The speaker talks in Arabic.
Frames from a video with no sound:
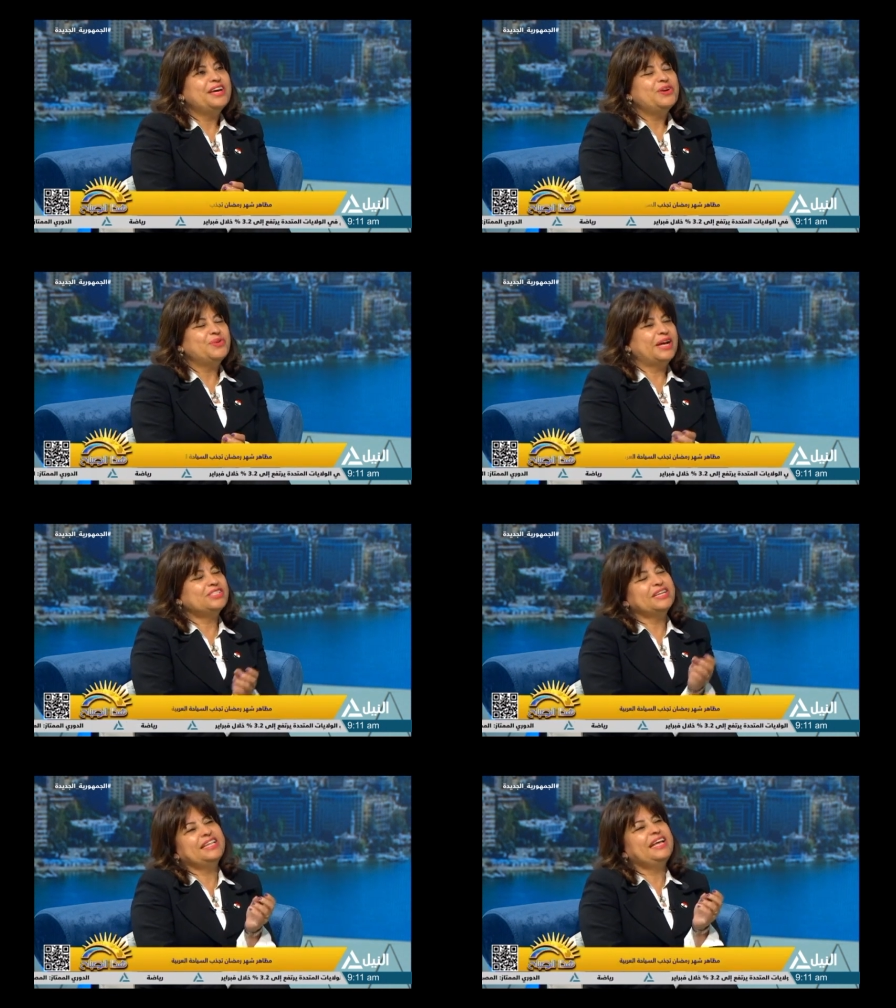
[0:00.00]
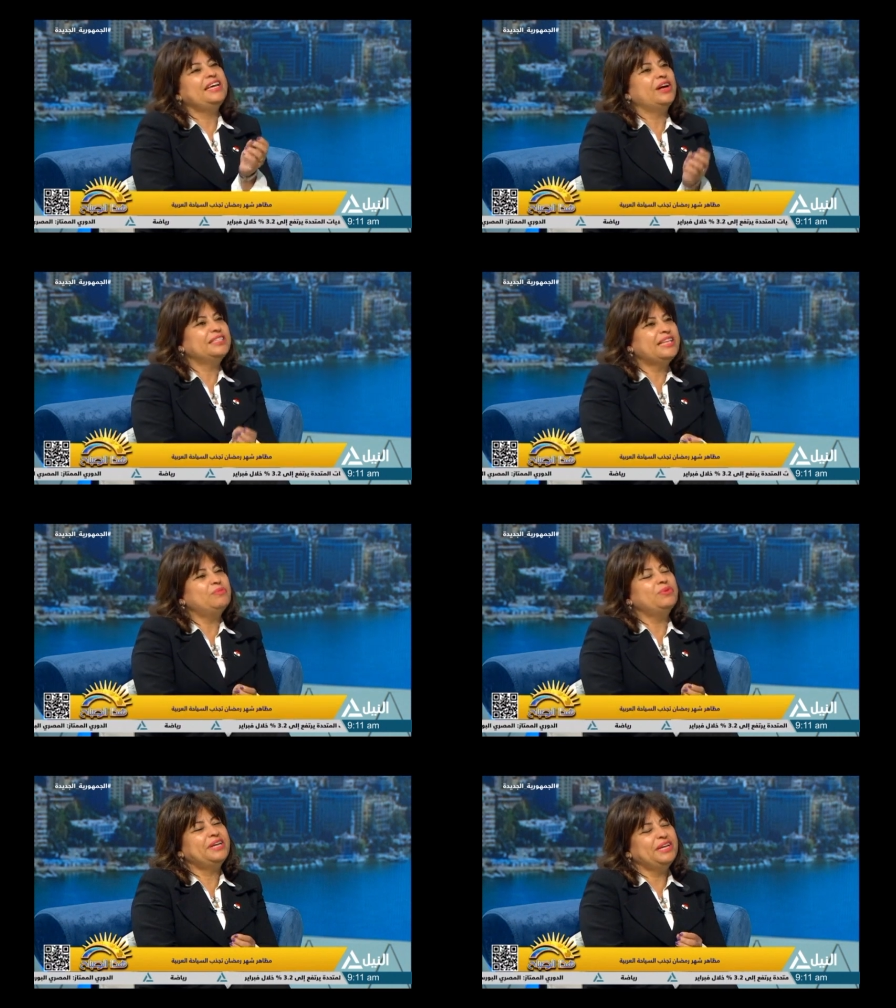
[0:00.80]
وعلشان كده هي ده
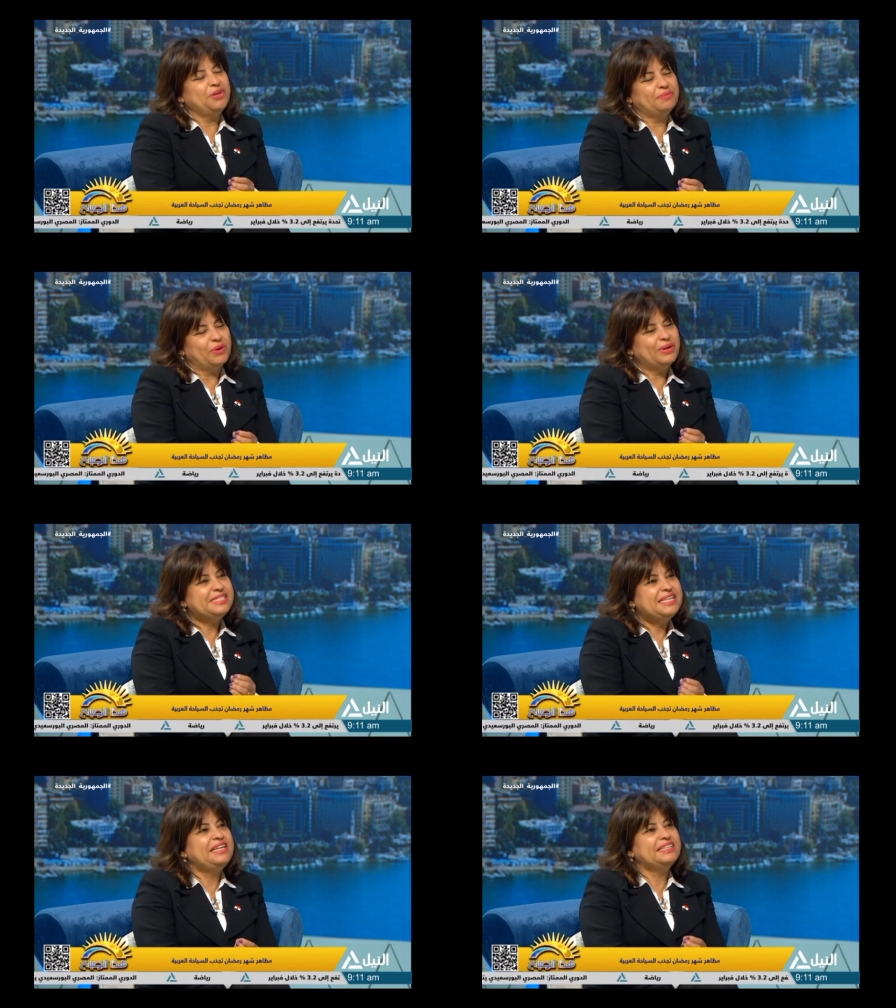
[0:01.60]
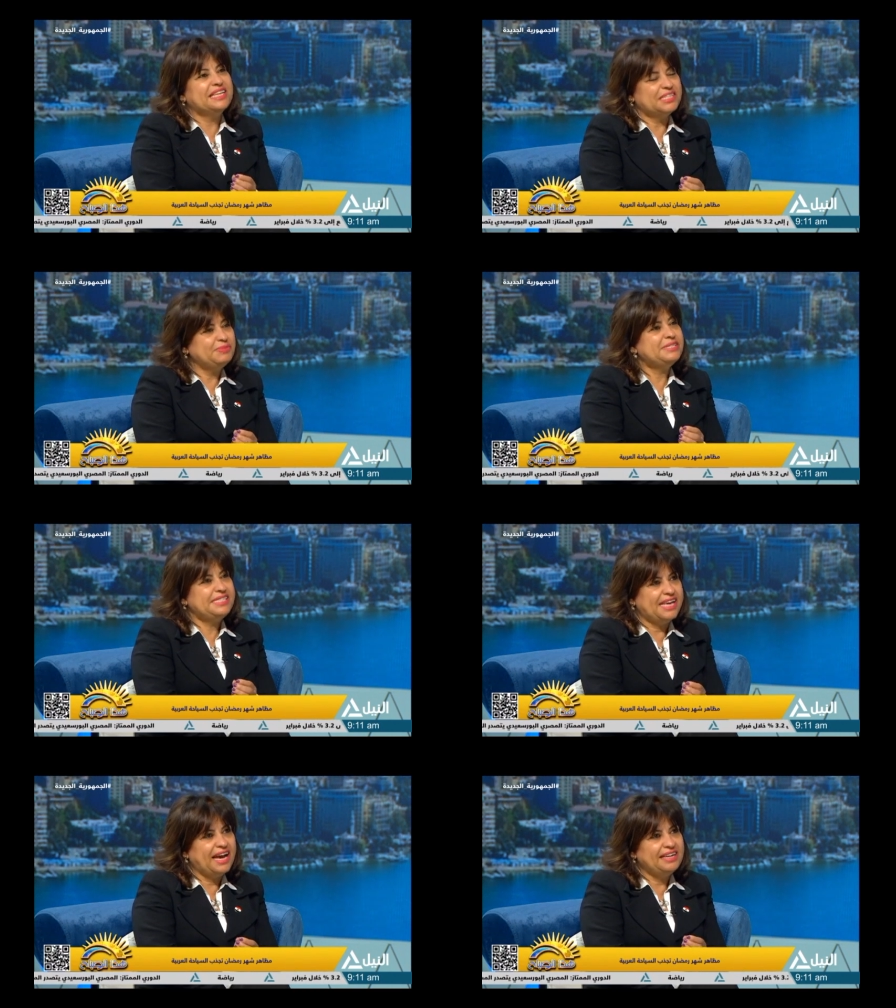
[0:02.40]
ممكن يبقى وسيله جذب
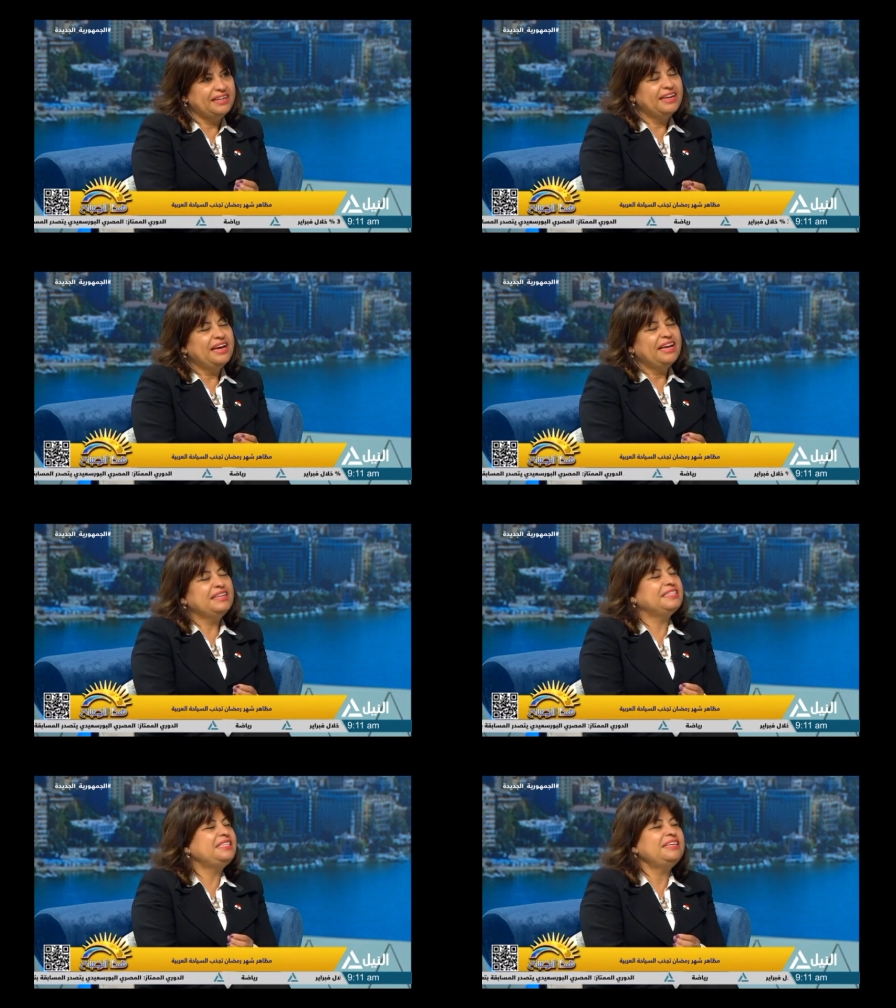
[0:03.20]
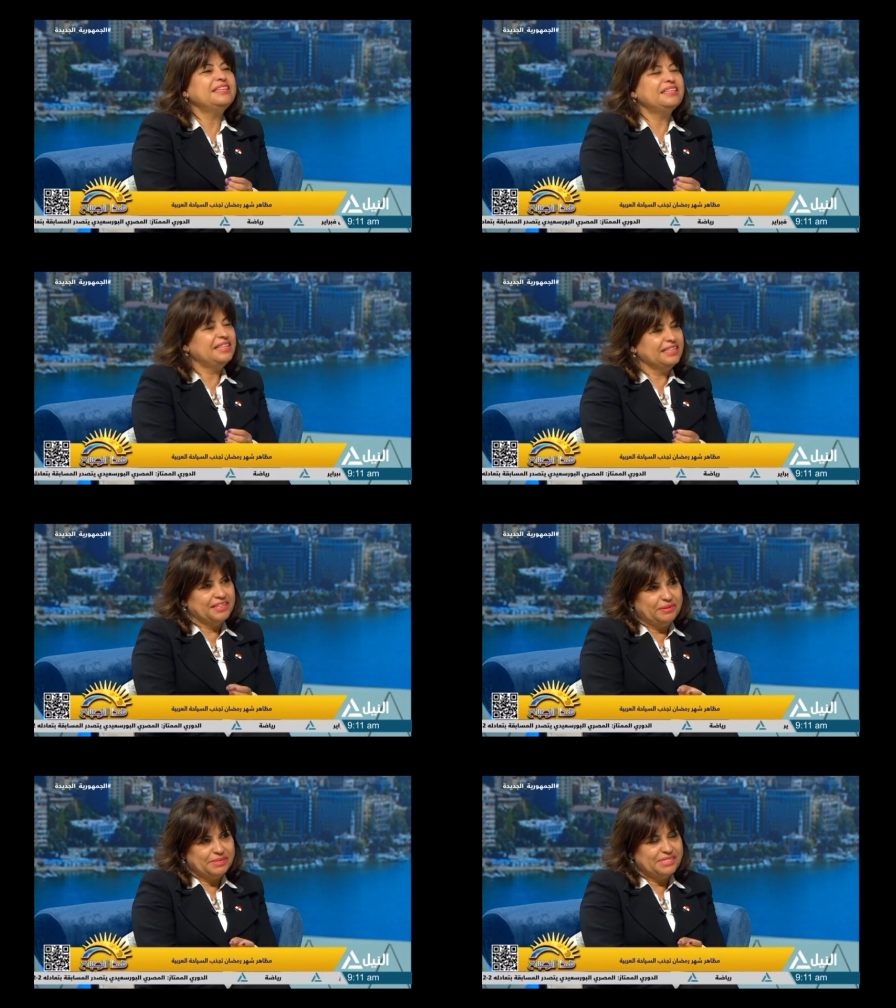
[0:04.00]
سياحي لكتير جدا
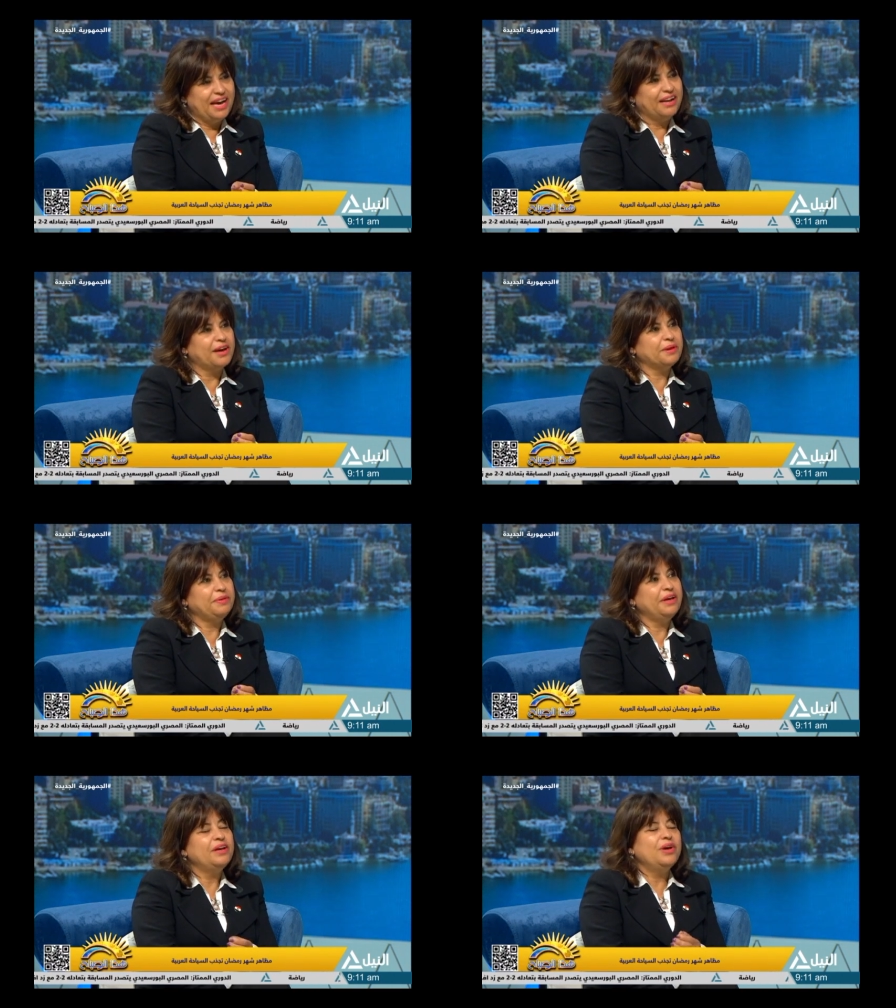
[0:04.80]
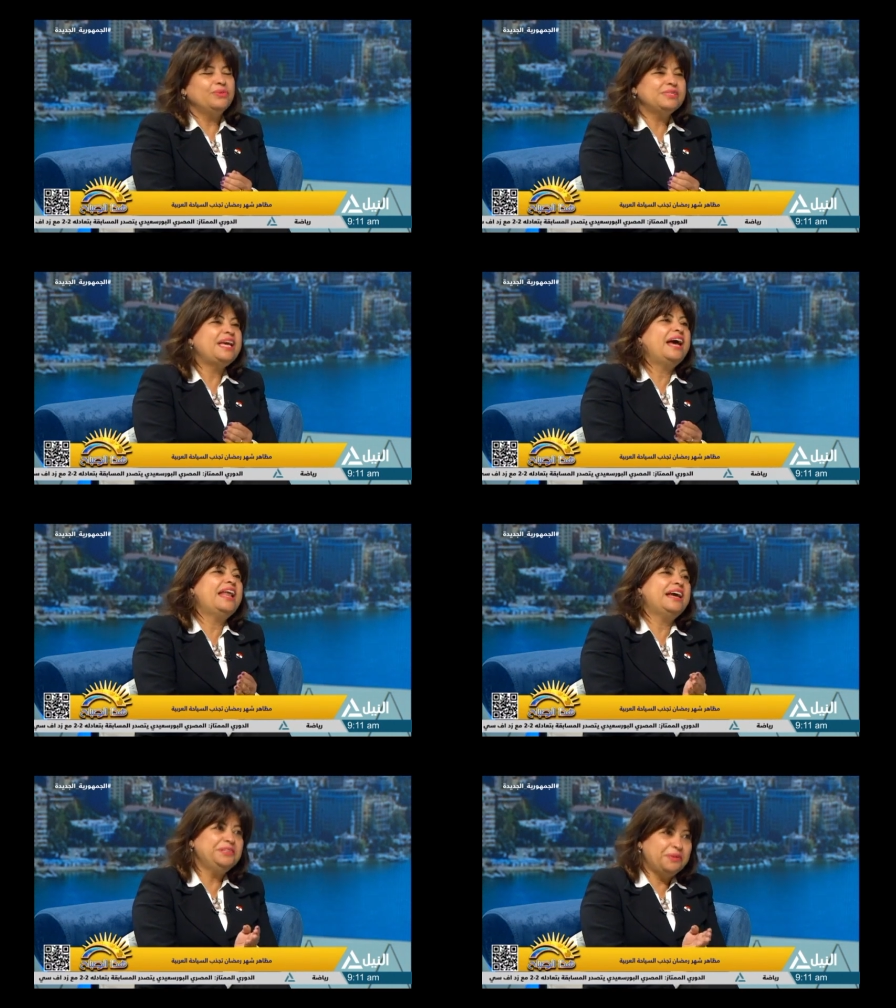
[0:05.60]
جدا من السياحه العربيه والسياحه
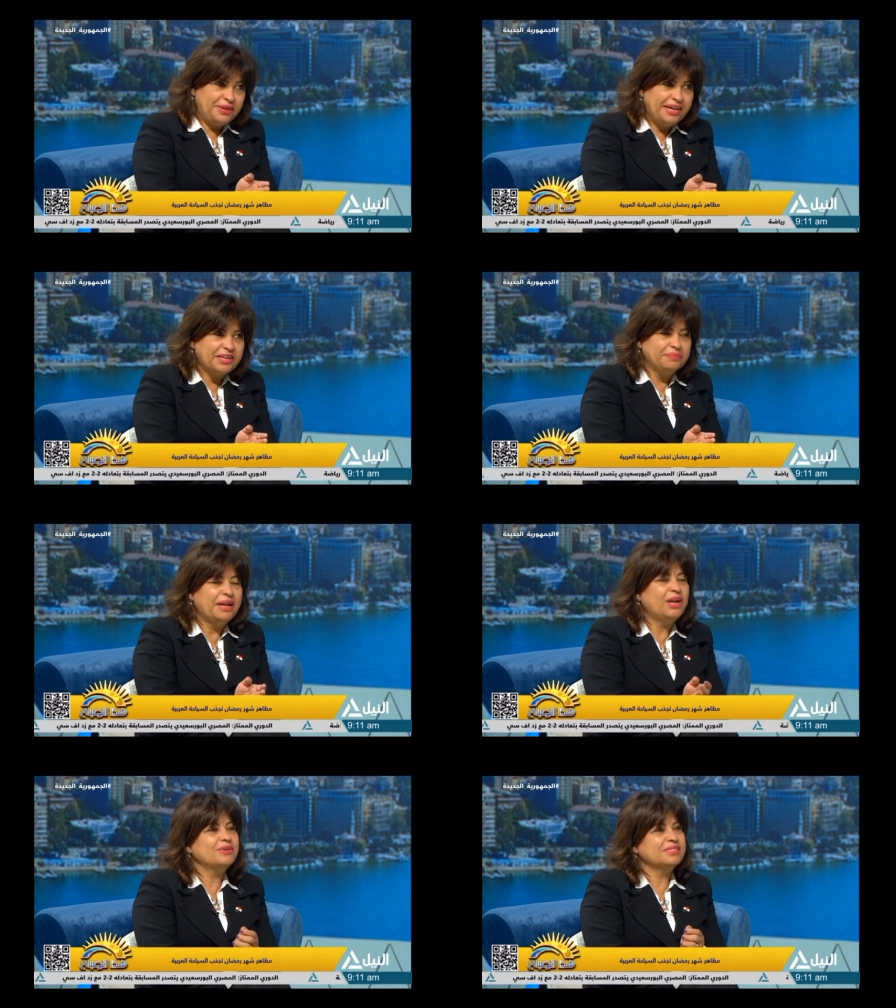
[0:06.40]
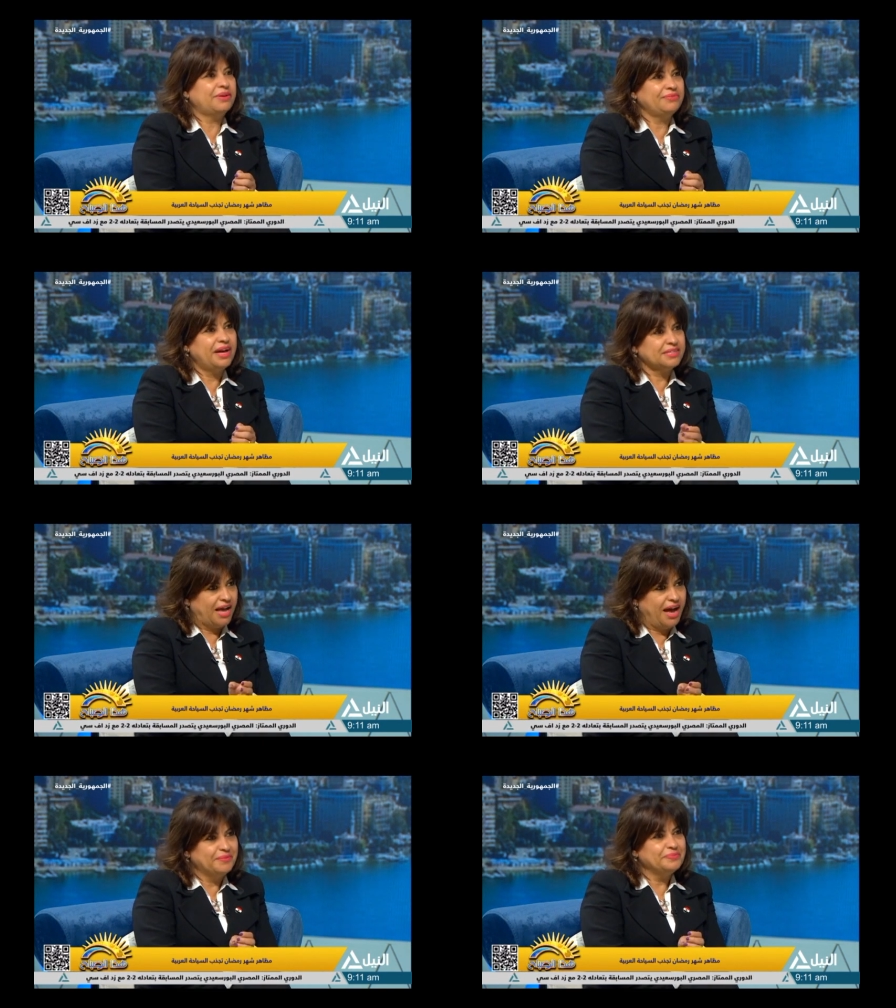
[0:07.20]
الاجنبيه كمان لو وظفناها
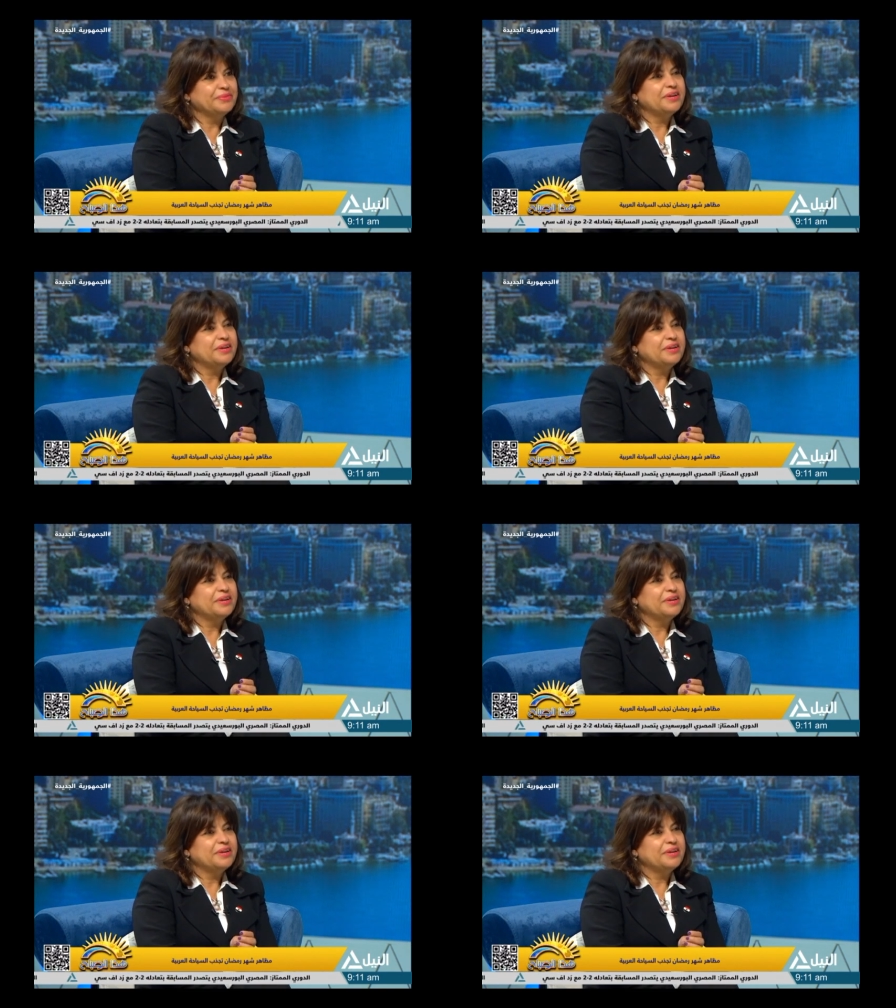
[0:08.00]
صح.